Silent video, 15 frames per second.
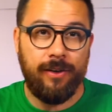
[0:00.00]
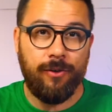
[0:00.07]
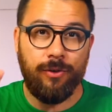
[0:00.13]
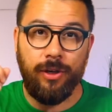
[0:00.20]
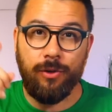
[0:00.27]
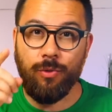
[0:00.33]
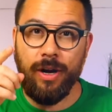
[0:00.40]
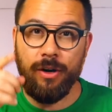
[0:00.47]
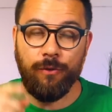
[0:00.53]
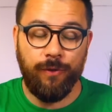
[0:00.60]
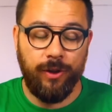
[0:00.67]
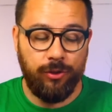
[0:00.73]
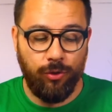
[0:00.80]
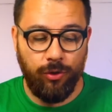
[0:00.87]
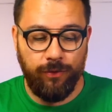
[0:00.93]
con il quale ho
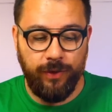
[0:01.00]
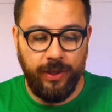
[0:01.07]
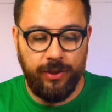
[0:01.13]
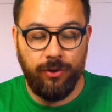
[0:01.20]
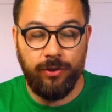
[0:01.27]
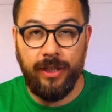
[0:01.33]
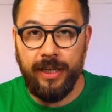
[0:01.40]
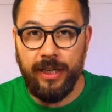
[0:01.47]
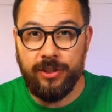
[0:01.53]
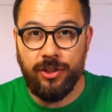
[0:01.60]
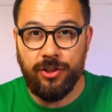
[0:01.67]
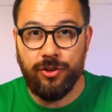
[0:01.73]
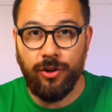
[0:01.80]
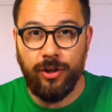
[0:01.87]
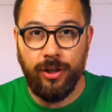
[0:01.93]
fatto il video degli
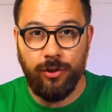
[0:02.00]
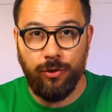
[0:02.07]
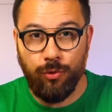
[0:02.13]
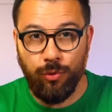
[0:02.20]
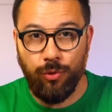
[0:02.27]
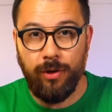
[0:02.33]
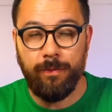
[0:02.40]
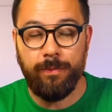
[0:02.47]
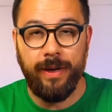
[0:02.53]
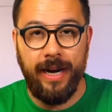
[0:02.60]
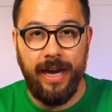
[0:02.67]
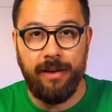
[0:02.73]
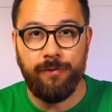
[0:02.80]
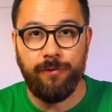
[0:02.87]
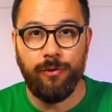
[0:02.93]
accessori cool per
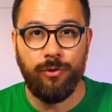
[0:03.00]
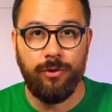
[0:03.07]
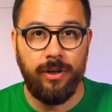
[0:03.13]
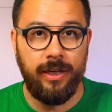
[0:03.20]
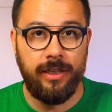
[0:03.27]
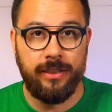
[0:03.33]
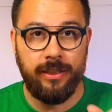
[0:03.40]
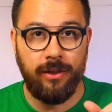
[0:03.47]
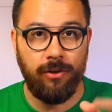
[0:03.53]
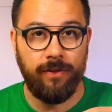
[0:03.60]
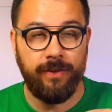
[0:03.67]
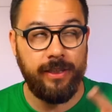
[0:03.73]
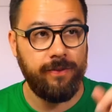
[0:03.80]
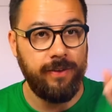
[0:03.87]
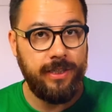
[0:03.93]
iPhone, se non
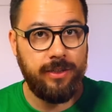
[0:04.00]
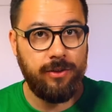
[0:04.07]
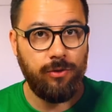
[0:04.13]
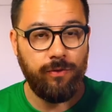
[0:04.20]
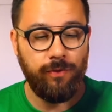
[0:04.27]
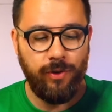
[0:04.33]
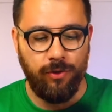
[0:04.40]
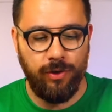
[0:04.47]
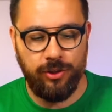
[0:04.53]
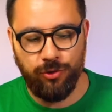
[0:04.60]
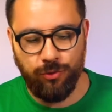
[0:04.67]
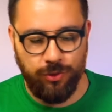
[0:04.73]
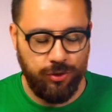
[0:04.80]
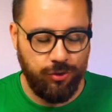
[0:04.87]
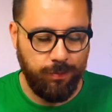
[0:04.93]
l'avete visto ve lo lascio
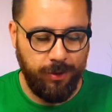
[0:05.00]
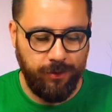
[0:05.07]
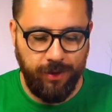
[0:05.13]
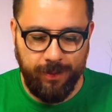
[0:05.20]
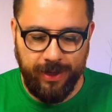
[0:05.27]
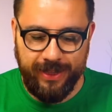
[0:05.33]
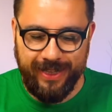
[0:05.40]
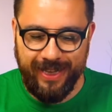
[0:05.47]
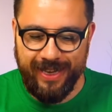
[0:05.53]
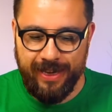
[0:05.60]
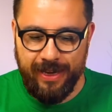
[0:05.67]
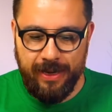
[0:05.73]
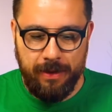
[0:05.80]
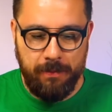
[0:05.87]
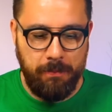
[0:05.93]
qui sopra ovviamente,
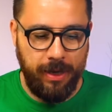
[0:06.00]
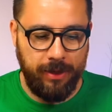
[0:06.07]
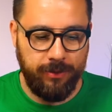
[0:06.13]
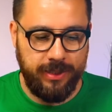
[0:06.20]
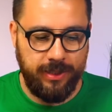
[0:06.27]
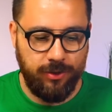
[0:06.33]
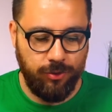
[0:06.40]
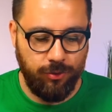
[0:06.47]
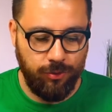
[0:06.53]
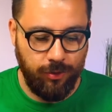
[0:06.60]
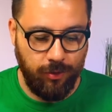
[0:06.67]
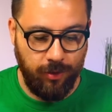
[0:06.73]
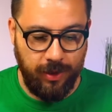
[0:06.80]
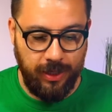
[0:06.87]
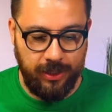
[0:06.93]
beh questi
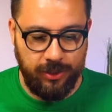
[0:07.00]
sono